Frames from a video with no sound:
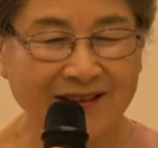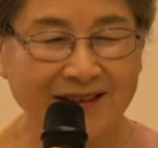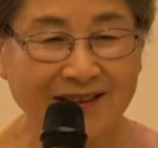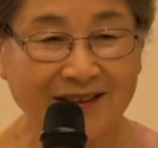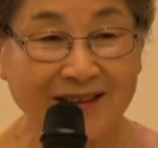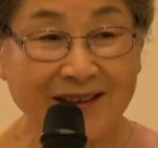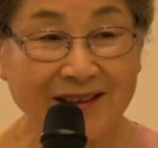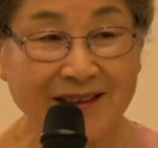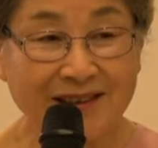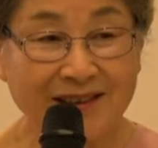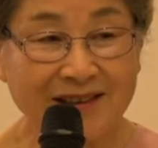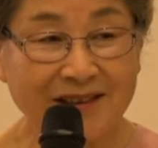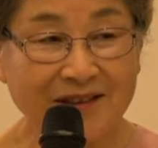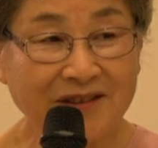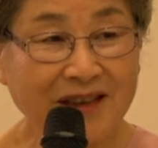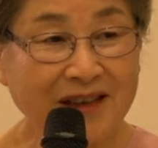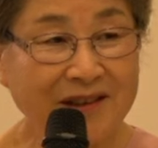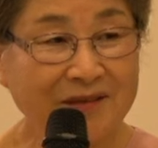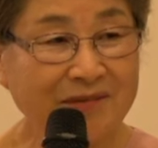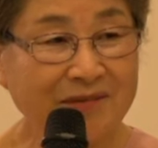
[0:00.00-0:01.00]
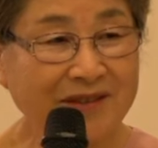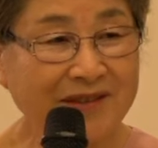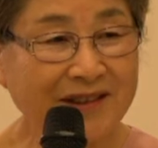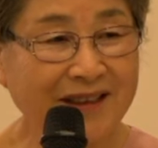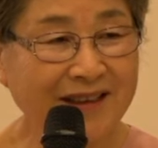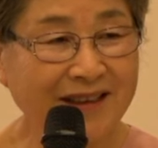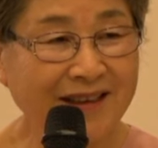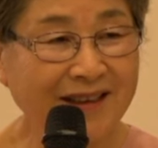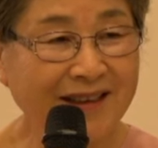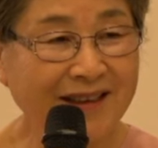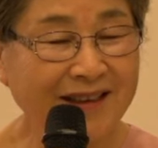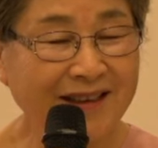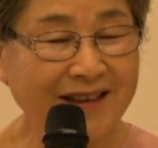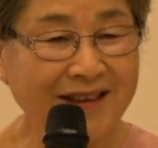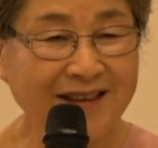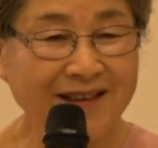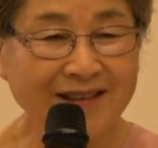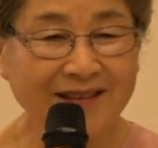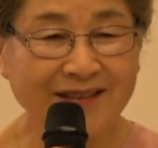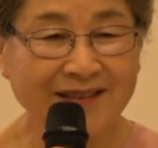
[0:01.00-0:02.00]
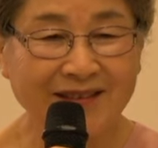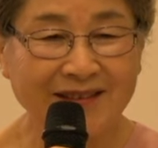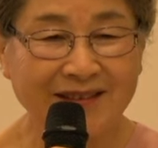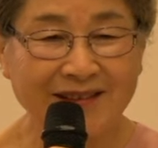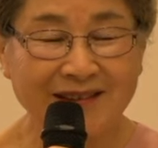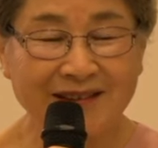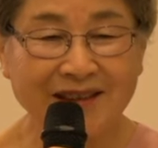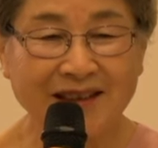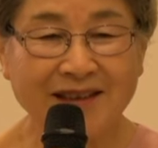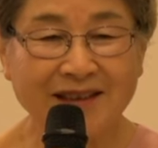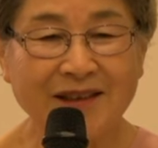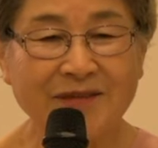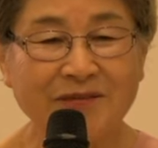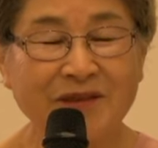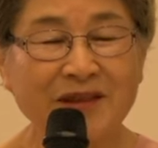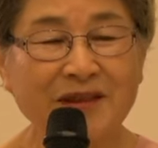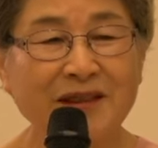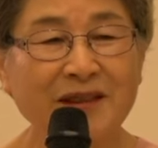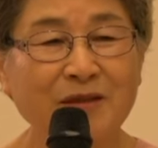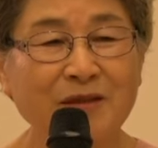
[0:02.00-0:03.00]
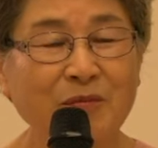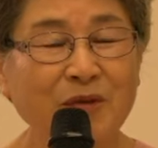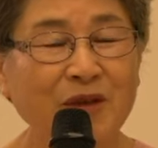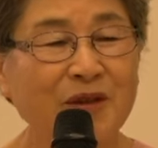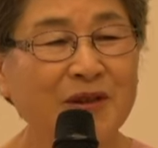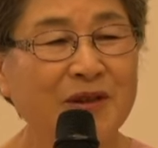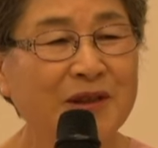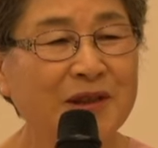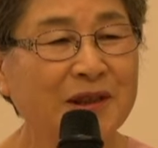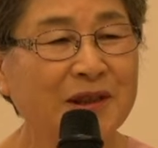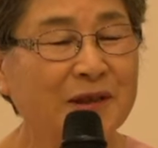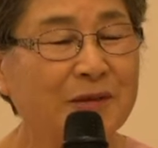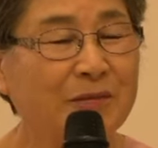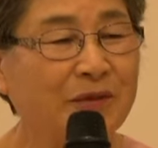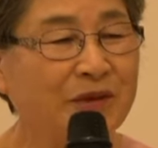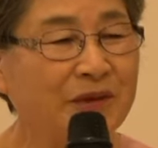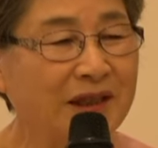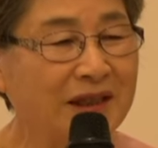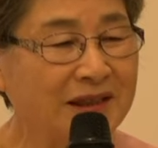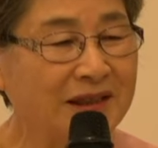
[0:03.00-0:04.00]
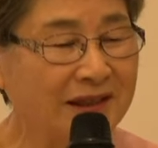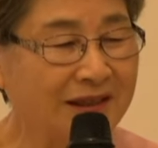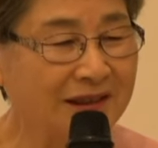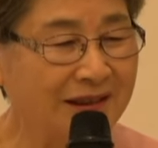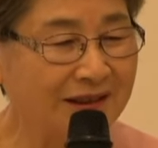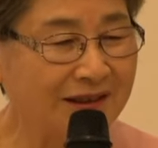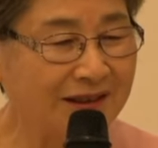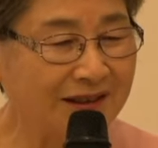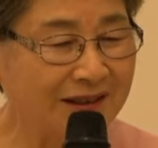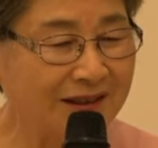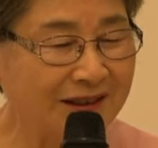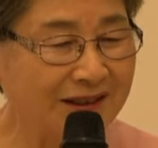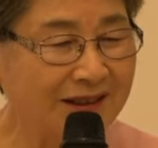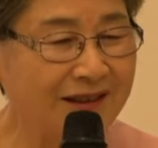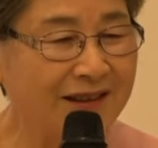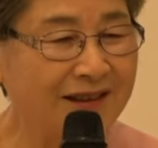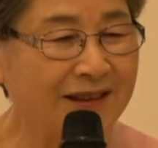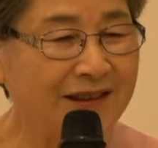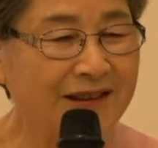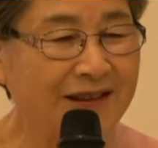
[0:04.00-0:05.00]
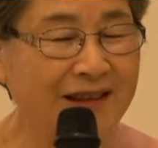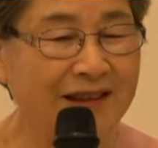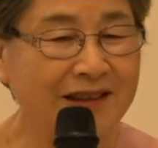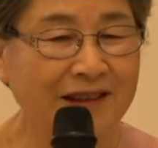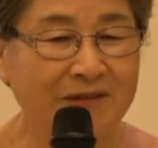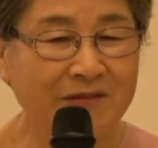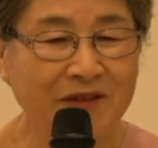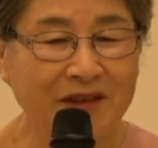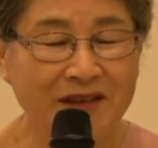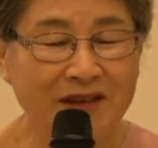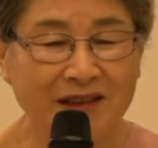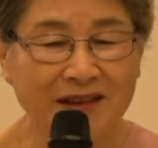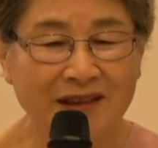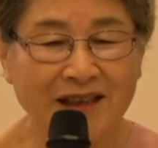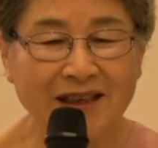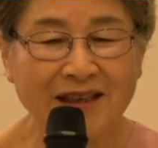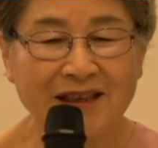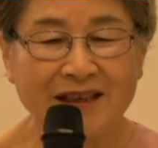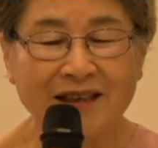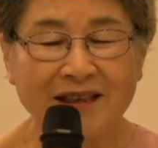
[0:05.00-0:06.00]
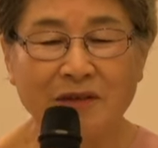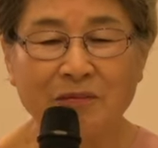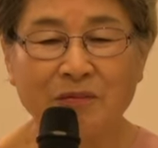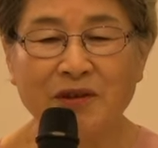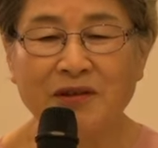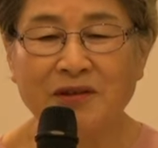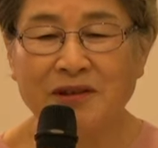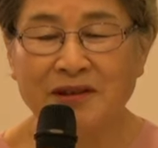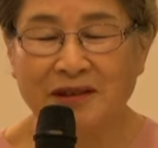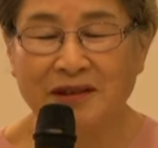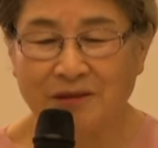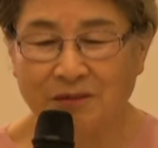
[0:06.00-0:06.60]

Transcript: 그래서 화이프에게 사람들이 편지를 보냈어요. 여러 사람들이 나에게 편지를